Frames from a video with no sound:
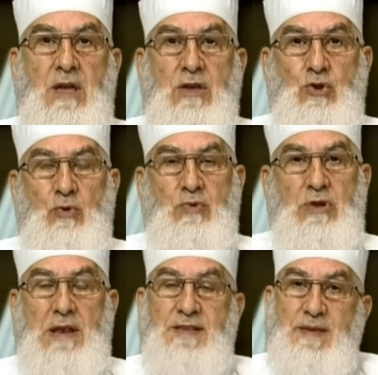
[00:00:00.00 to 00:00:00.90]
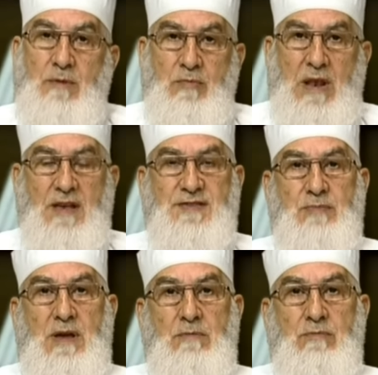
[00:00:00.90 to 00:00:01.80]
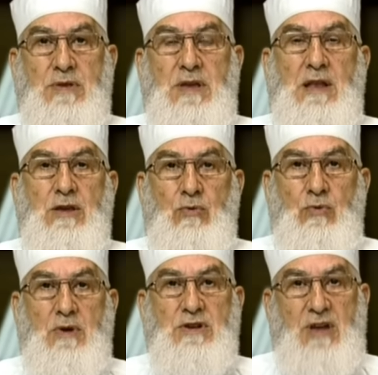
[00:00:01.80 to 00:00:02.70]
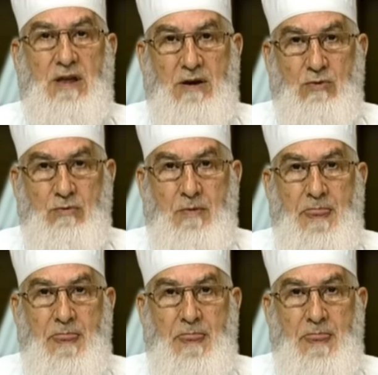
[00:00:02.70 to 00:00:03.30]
يمكن لسبب من الأسباب يحلق شعره